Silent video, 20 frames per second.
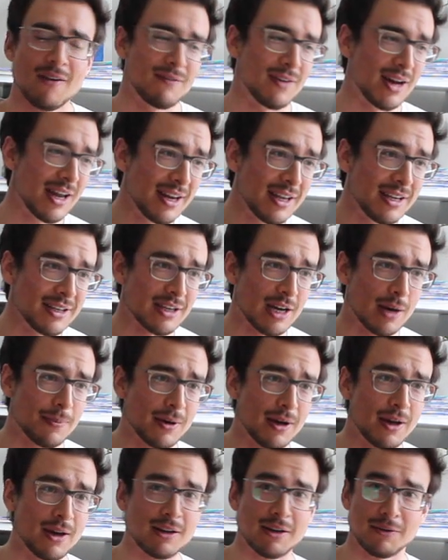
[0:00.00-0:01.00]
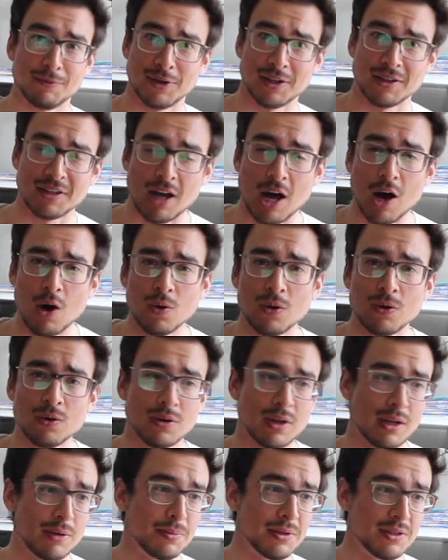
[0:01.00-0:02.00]
weil ich aber ein Vertrauen
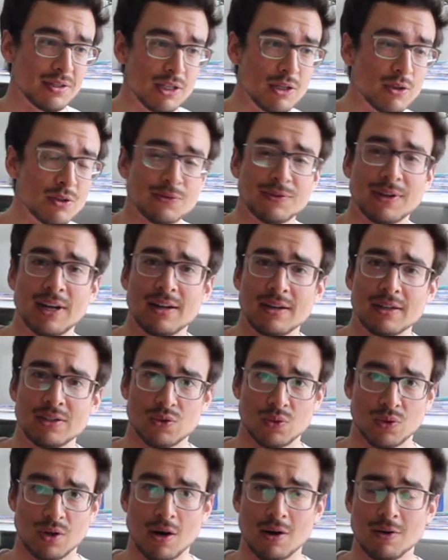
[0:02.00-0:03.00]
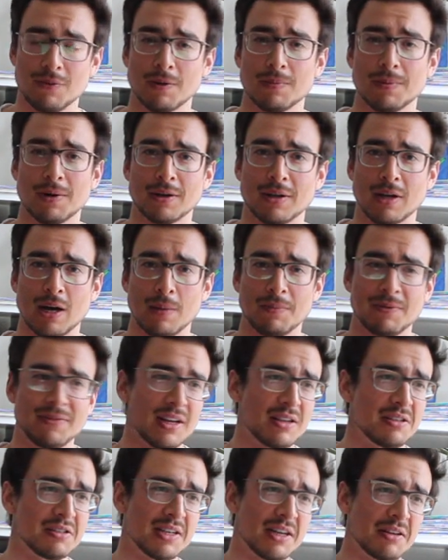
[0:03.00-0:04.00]
und ein Beziehungsverhältnis zu ihnen aufgebaut habe,
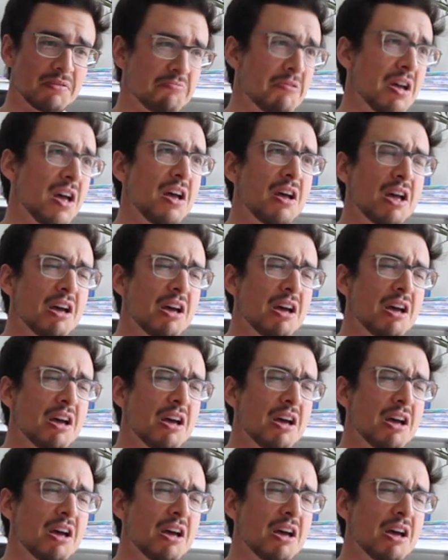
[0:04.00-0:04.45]
werden sie sagen,